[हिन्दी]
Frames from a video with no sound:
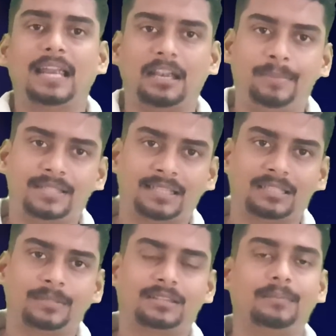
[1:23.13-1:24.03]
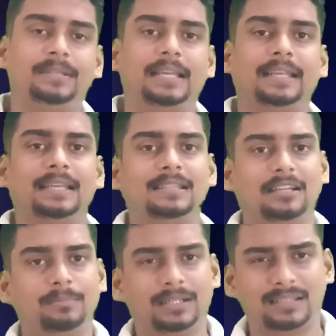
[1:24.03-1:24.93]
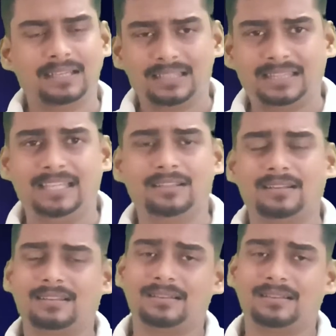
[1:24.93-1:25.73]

एडमिशन का मतलब यह है कि लगभग तीन